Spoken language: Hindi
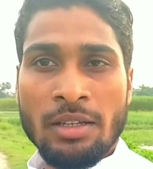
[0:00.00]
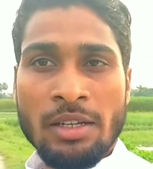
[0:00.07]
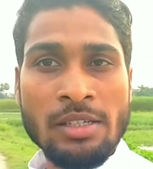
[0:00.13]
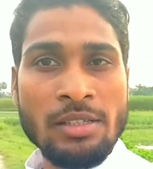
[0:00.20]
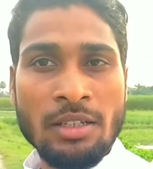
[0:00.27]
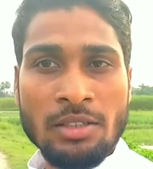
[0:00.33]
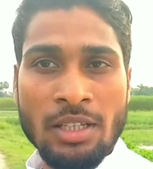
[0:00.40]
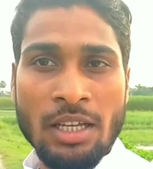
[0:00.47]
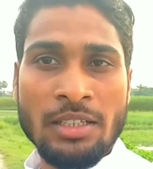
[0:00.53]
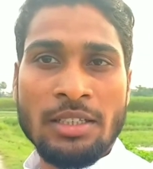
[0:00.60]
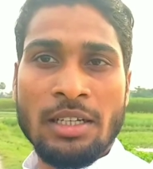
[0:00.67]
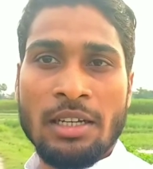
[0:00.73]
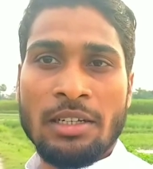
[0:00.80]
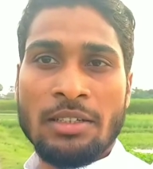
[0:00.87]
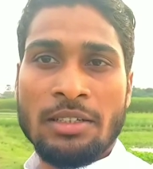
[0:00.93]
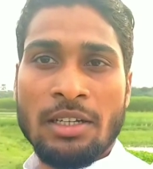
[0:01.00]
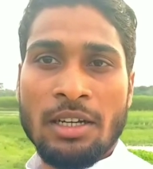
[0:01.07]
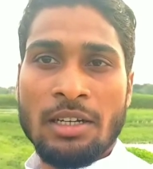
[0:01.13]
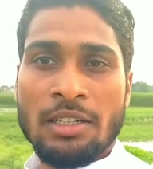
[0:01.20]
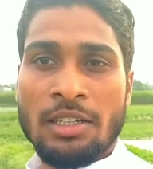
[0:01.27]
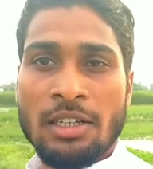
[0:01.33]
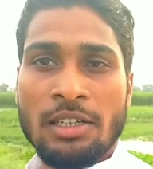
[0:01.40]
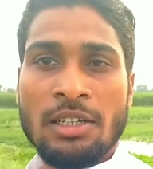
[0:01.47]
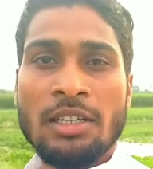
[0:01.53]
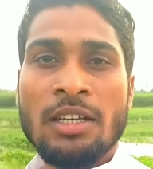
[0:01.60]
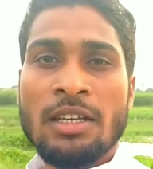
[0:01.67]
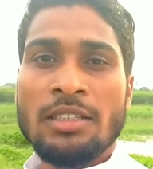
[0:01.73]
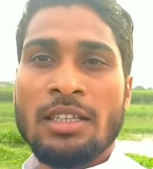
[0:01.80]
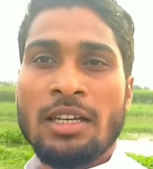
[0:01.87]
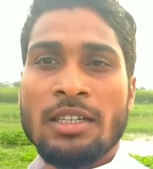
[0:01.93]
नज़रसानी करने के लिए
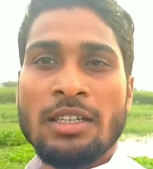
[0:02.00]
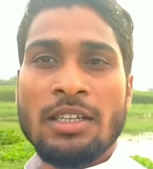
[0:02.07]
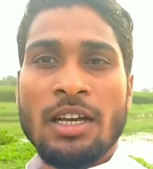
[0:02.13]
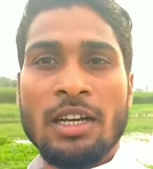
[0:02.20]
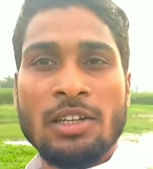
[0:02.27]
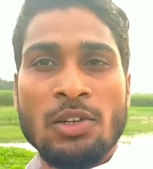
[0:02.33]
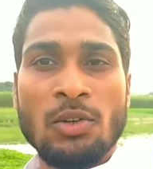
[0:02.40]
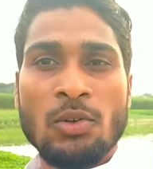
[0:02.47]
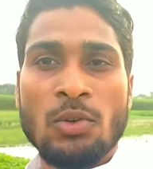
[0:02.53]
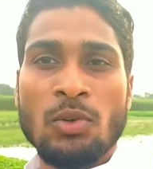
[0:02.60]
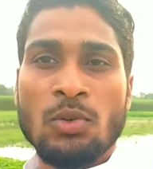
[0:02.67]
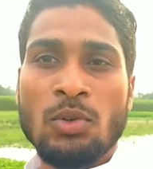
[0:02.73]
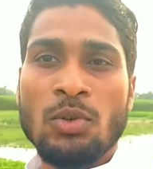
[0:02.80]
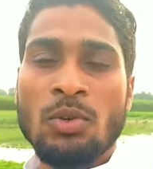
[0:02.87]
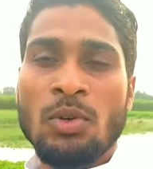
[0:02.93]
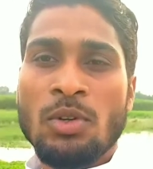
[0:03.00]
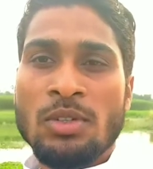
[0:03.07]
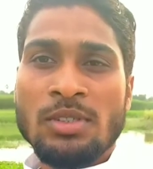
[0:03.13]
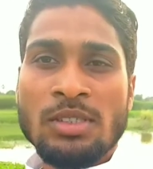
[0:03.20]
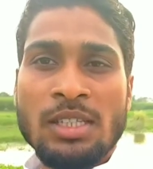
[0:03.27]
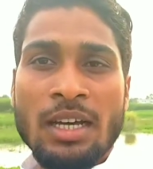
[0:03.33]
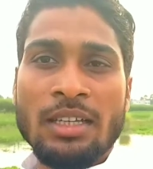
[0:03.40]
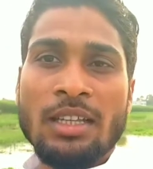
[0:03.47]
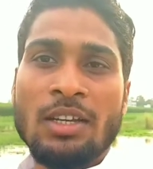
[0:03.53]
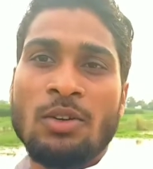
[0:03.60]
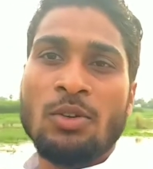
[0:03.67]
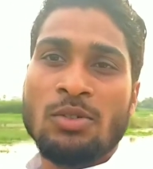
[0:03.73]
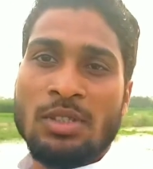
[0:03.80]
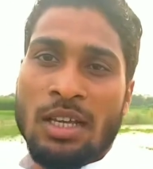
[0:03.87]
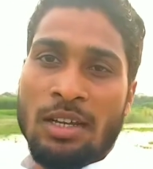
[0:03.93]
ताकि यहाँ के लोगों को ज़्यादा
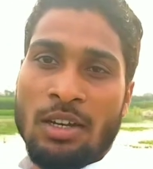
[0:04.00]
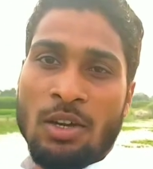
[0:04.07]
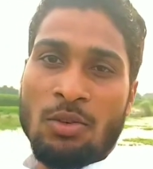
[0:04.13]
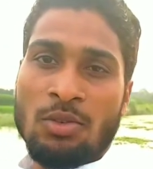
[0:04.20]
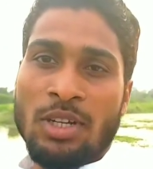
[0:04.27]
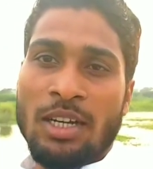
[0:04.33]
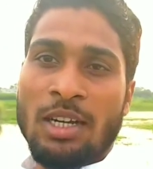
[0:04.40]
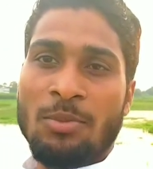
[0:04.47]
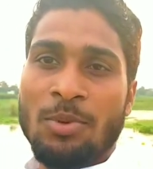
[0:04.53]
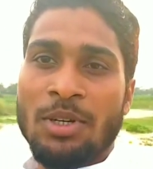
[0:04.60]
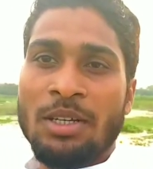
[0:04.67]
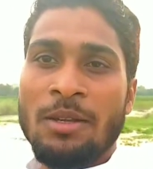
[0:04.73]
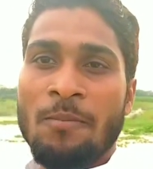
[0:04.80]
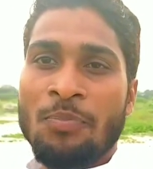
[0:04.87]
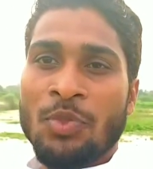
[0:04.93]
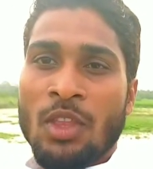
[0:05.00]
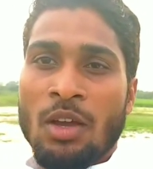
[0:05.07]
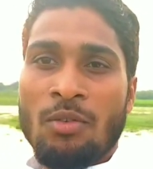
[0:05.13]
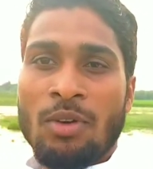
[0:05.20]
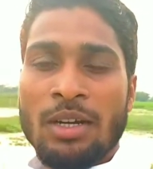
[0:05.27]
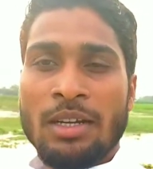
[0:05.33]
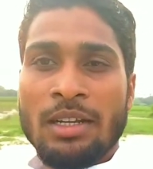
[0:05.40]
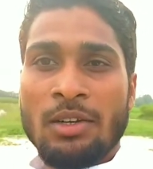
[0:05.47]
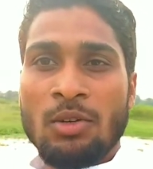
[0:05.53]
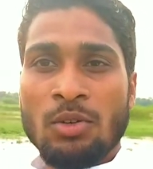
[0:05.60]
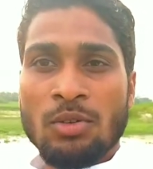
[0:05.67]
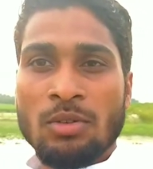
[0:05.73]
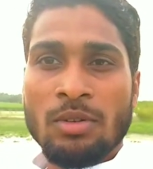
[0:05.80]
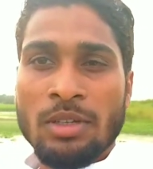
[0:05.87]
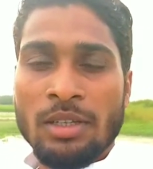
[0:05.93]
नुकसान ना उठाना पड़े वरना
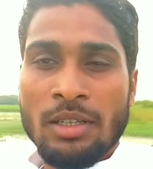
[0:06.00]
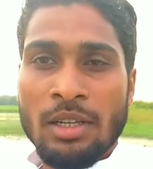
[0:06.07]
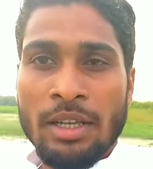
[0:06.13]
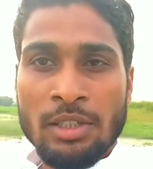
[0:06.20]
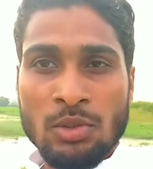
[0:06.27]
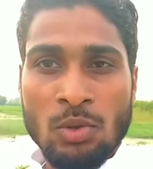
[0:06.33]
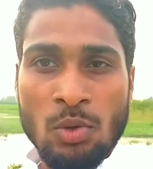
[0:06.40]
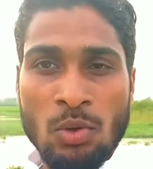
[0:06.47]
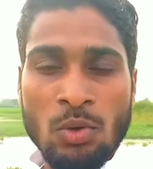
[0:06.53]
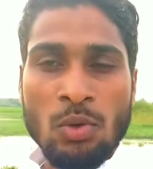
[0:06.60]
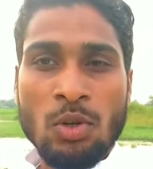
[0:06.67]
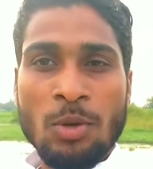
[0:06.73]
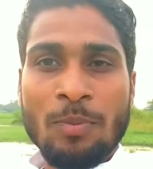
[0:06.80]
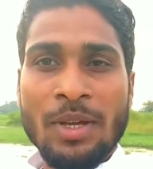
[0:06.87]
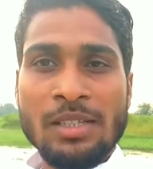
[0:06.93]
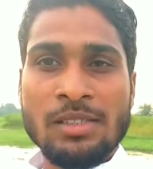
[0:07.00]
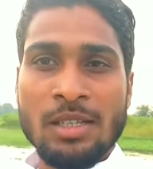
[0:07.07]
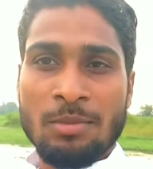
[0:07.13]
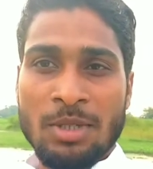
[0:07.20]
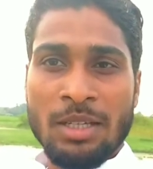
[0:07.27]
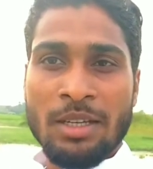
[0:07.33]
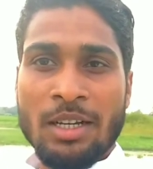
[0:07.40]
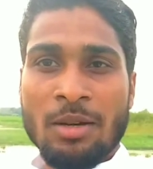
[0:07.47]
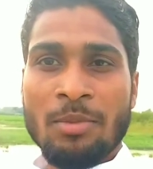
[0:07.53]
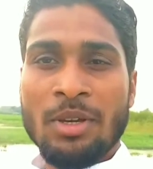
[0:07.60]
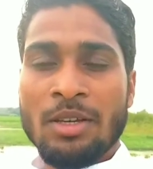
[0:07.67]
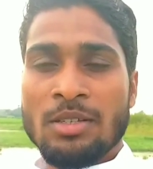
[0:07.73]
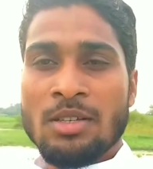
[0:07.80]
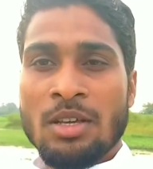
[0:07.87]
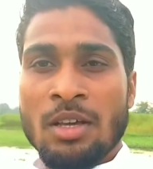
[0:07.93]
लोग एक तो लोगों के पास ज़मीनें कम
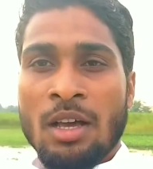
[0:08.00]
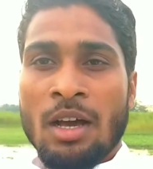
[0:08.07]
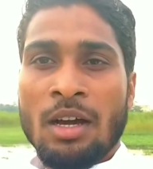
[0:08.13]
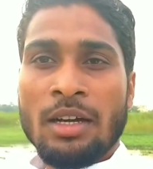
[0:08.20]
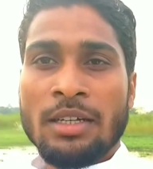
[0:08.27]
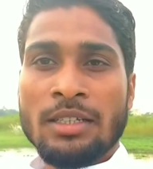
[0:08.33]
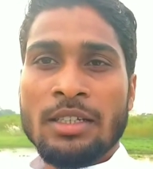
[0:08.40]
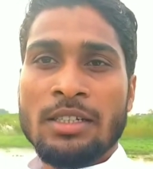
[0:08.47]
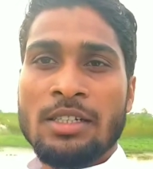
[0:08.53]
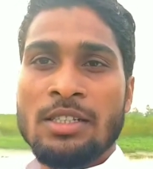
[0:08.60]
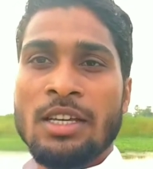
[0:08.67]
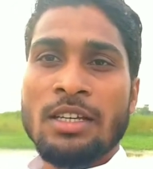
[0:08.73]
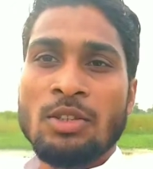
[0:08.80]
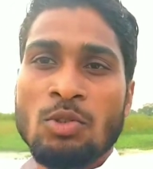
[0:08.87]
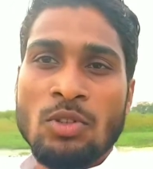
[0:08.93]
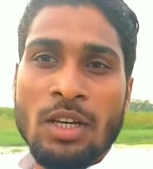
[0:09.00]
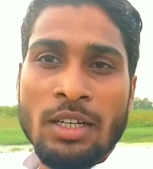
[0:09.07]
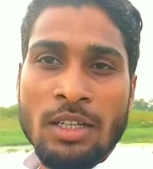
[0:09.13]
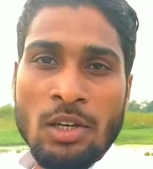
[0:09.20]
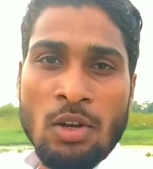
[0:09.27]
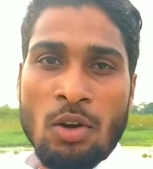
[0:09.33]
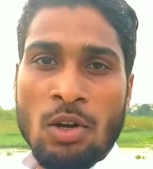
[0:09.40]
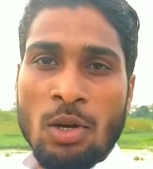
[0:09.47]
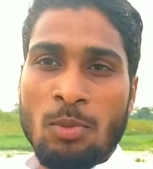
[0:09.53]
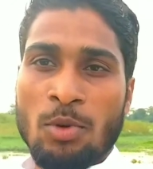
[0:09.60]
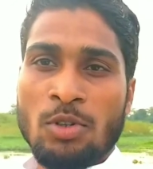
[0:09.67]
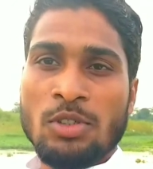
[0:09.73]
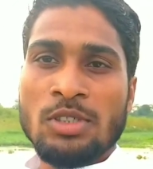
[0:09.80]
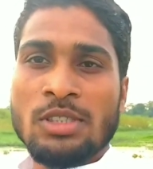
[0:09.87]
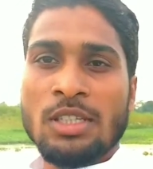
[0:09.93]
हैं अगर देखी जाए तो यहाँ की लोकल
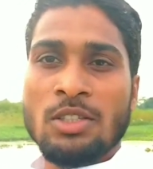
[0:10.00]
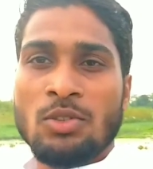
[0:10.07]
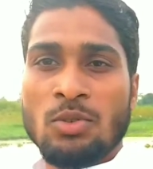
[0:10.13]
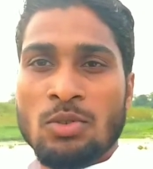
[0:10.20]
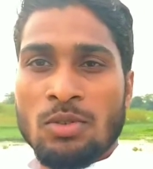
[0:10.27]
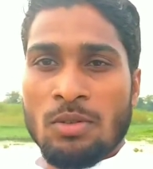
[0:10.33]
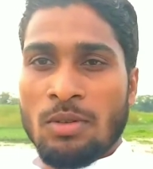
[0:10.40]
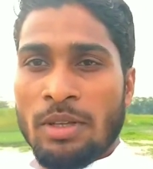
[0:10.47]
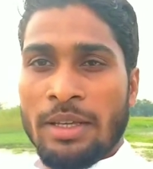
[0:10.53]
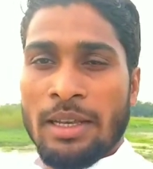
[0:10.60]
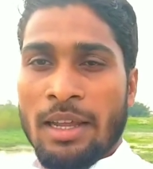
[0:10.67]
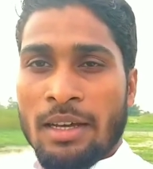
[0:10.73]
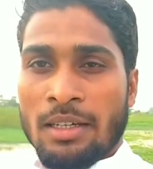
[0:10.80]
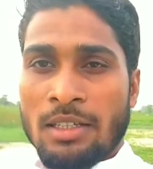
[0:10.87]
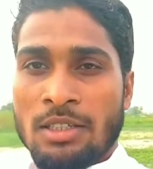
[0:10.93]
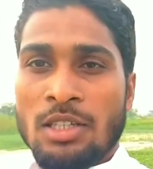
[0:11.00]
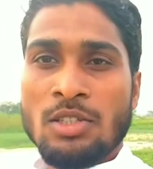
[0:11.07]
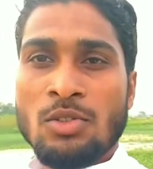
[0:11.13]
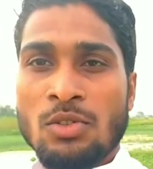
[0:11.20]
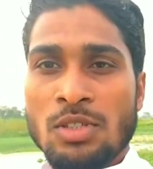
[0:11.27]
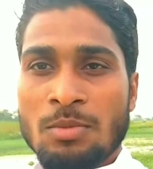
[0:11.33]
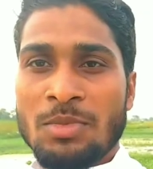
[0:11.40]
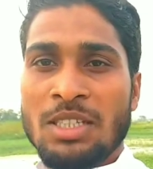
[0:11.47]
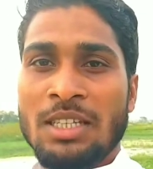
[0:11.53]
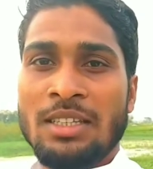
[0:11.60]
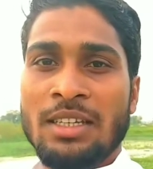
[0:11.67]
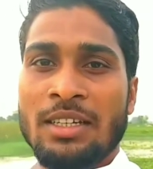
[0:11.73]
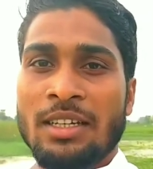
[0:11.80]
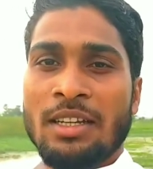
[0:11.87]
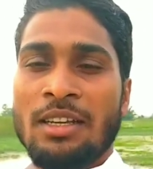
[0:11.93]
बॉडीज़ के जो इलाके ये जो ज़मीनें
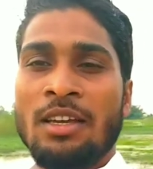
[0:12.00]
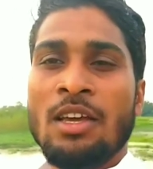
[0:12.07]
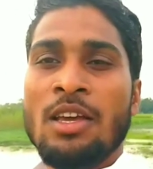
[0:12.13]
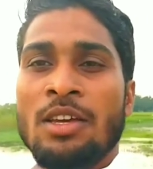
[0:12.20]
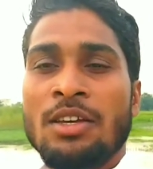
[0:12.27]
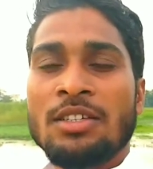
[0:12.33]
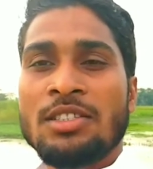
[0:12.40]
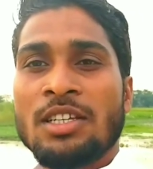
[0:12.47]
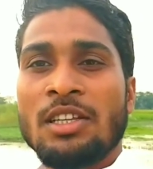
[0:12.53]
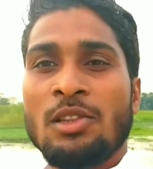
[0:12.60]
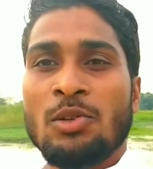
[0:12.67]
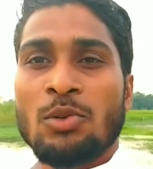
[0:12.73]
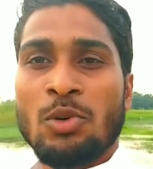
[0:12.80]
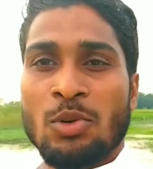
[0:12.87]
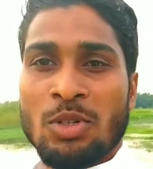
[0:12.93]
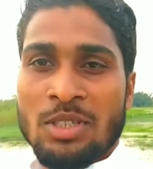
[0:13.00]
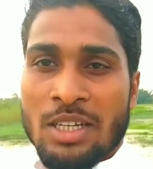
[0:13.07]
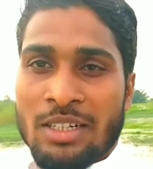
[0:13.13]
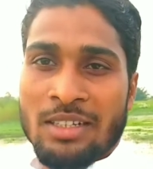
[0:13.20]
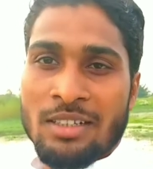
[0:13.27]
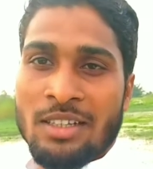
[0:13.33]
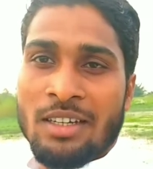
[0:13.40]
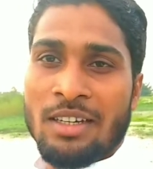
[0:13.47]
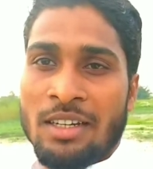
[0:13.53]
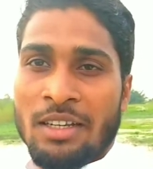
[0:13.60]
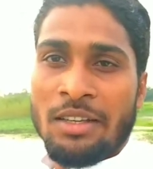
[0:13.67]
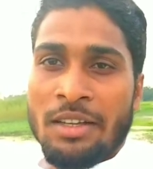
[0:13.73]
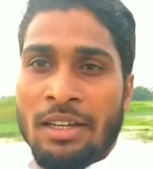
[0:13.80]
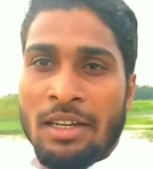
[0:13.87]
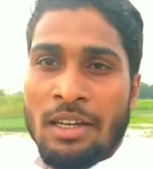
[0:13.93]
देख रहे हैं ये चंद लोगों की जागीरदार
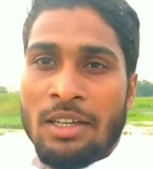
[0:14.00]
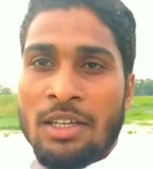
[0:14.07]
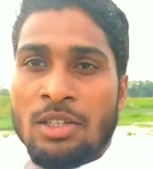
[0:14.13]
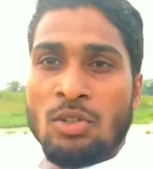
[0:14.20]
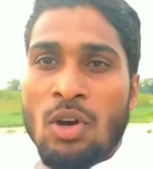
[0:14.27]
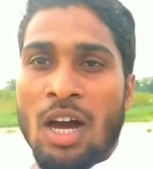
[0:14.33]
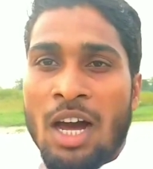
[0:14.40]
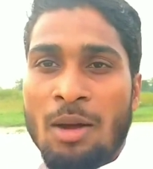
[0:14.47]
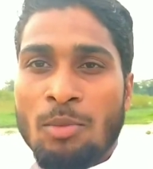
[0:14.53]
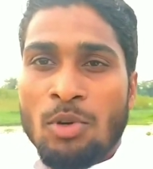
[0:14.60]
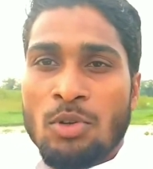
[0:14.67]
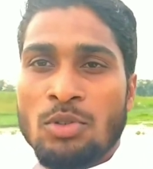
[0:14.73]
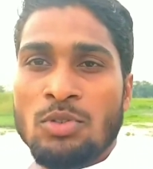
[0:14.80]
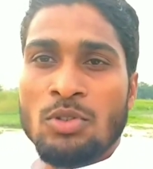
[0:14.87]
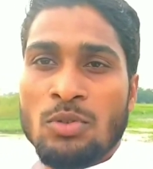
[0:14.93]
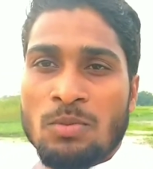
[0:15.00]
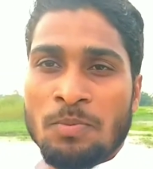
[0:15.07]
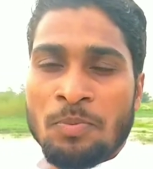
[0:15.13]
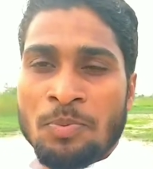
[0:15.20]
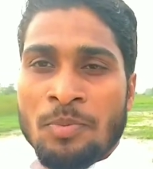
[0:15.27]
हैं लेकिन जो आम लोग जो